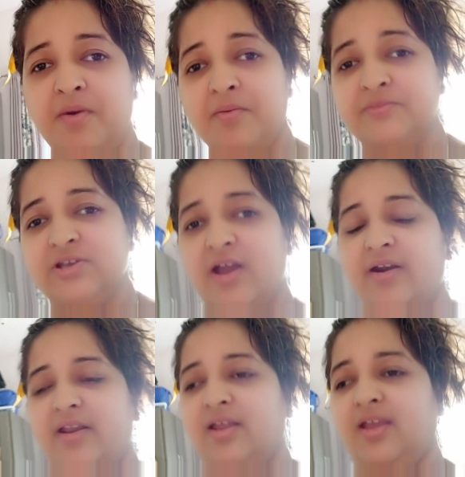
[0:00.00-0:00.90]
हम जा
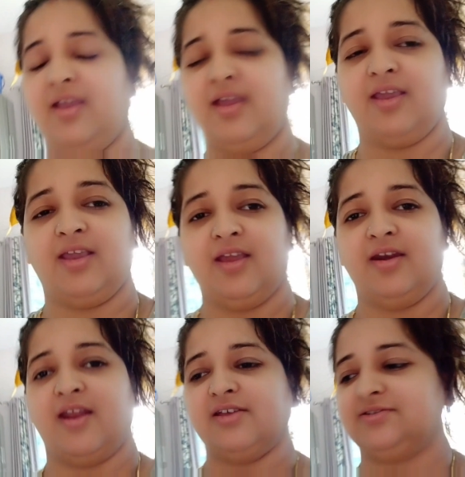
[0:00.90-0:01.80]
रहे हैं
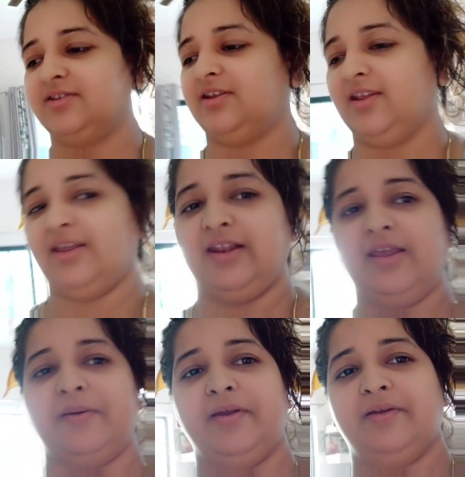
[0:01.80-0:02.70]
नाश्ता देने के
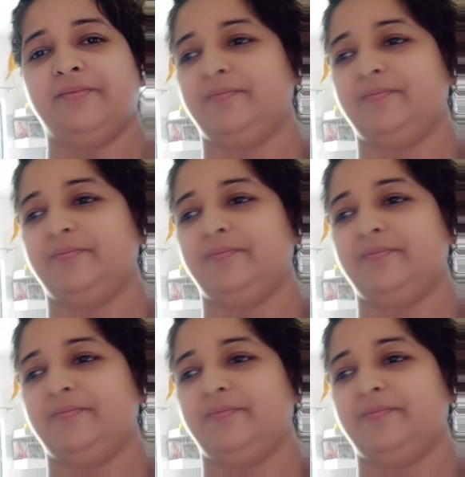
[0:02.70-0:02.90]
लिए